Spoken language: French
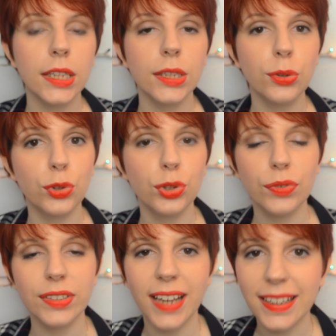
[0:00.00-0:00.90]
Donc je
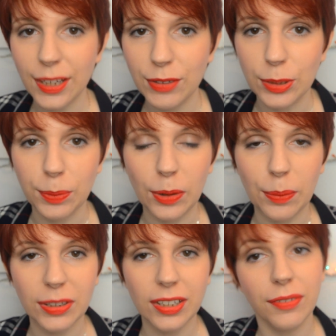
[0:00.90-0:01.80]
vous dis à très vite pour une
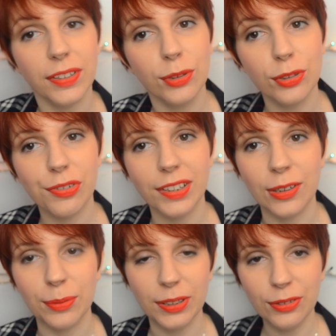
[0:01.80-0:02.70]
prochaine vidéo, je vous fais des
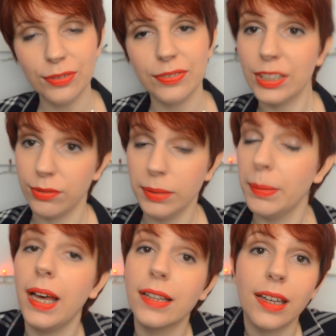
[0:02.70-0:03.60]
grands bisous et je vous dis
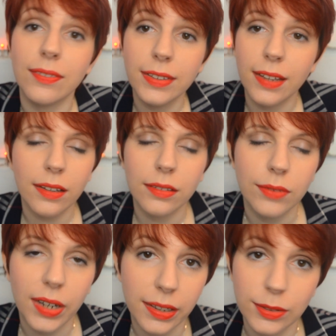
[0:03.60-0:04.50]
ben, à très vite, hein, voilà.